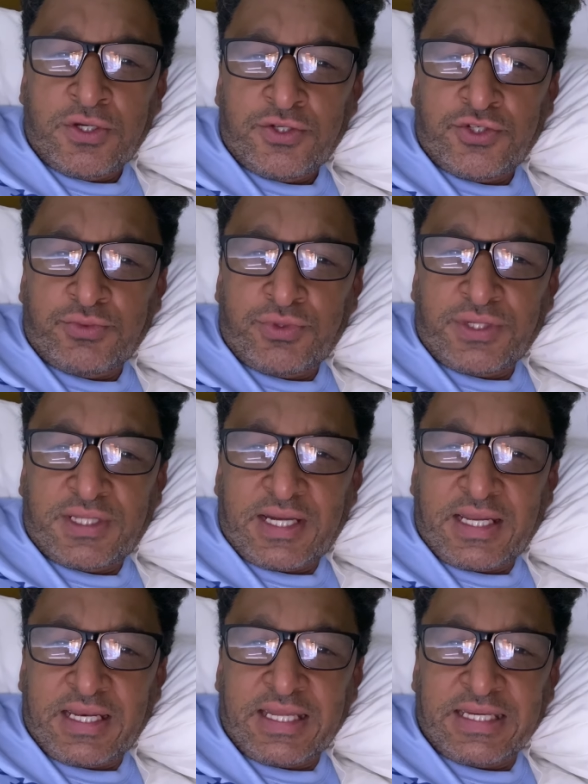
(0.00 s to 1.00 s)
de muita
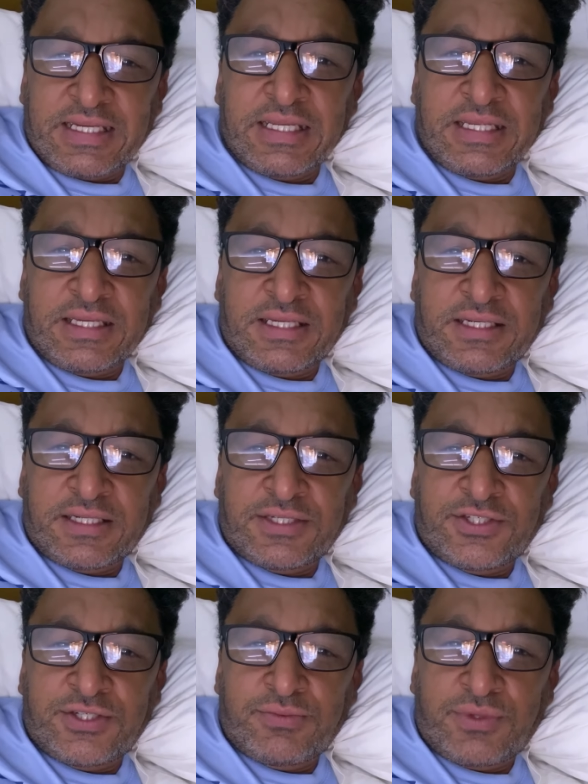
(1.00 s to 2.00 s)
alegria,
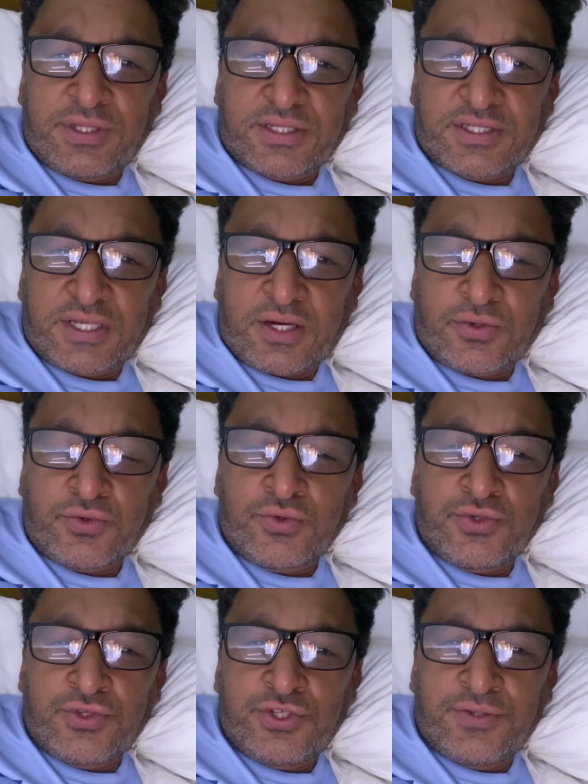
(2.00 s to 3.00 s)
de muita
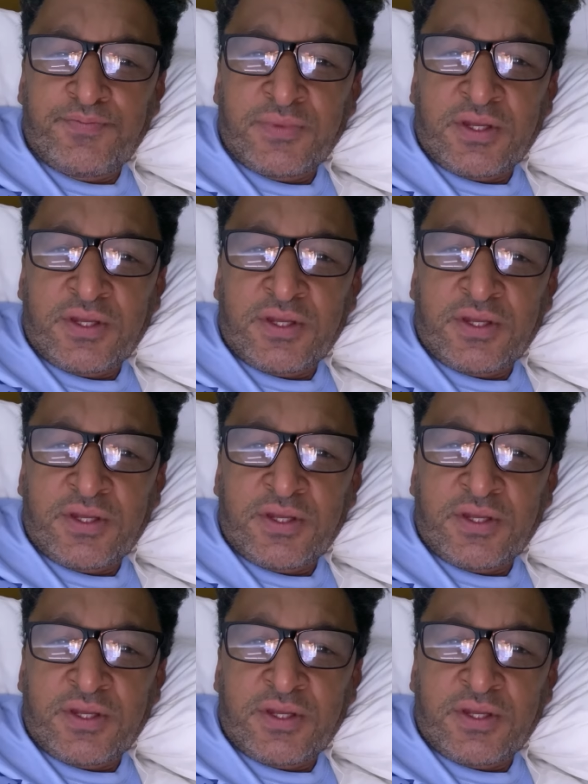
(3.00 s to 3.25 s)
saúde.